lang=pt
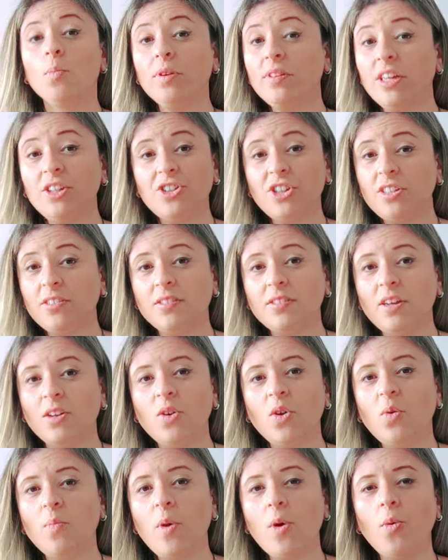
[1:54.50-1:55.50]
Muita gente
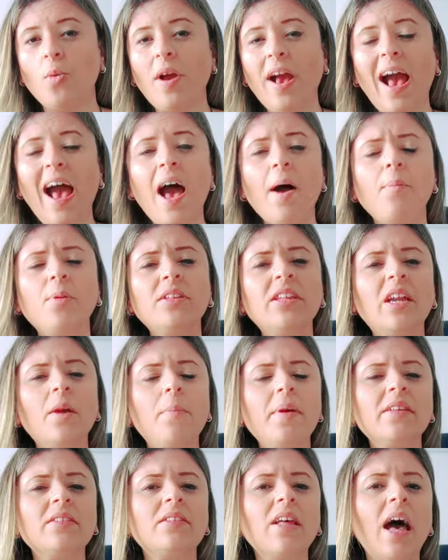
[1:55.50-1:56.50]
estando no meu lugar poderia
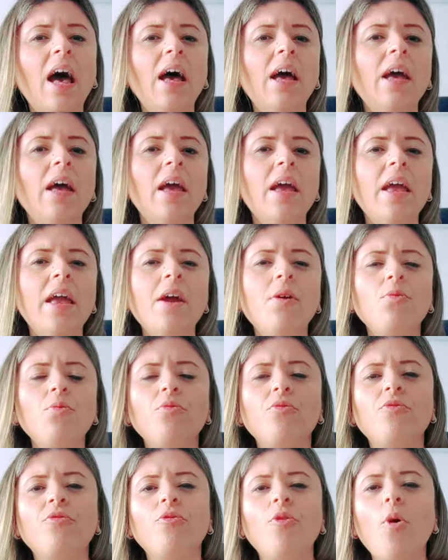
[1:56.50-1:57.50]
pensar: eu
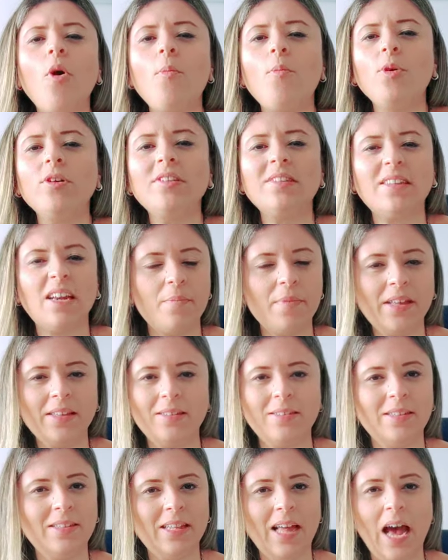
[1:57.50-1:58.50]
não vou mostrar minha
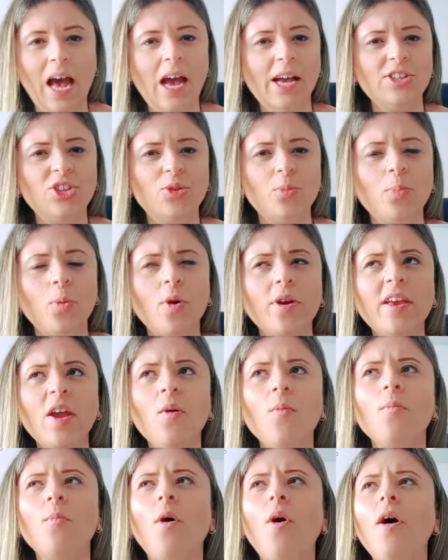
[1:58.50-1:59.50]
cidade porque
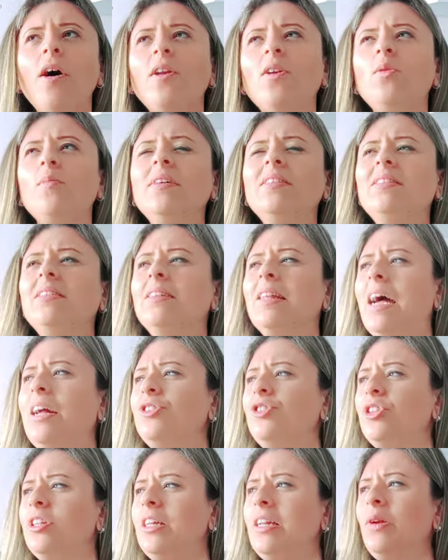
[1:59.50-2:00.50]
eu moro numa
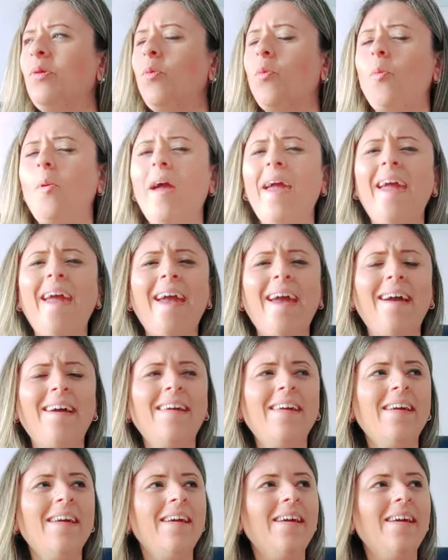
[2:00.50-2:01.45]
cidade que não é